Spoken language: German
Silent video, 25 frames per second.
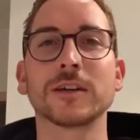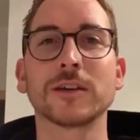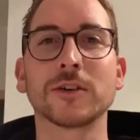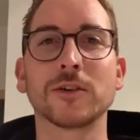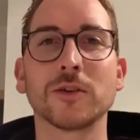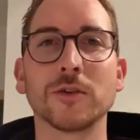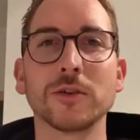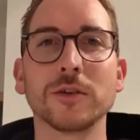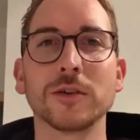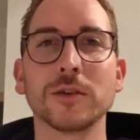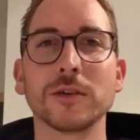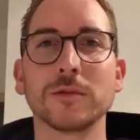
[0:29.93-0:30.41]

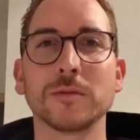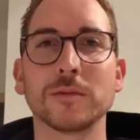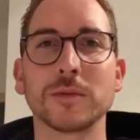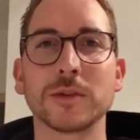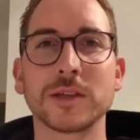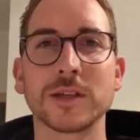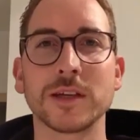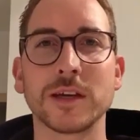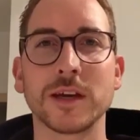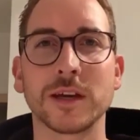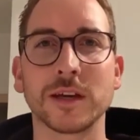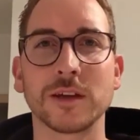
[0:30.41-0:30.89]
Kunden
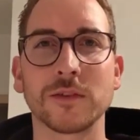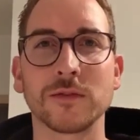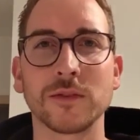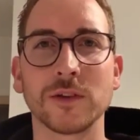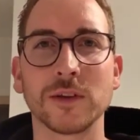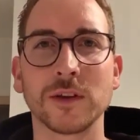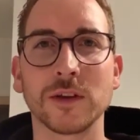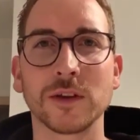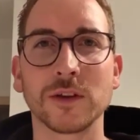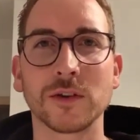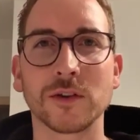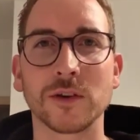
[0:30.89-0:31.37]
bisher
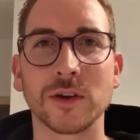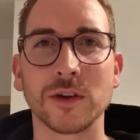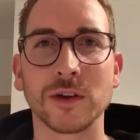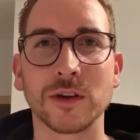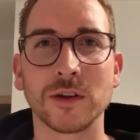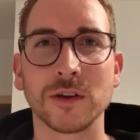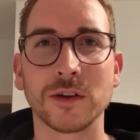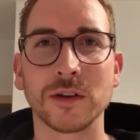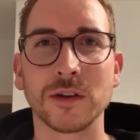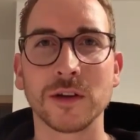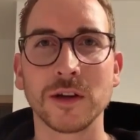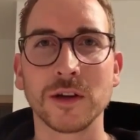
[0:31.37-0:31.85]
gewinnen
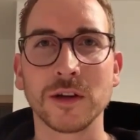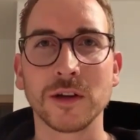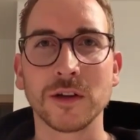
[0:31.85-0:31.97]
können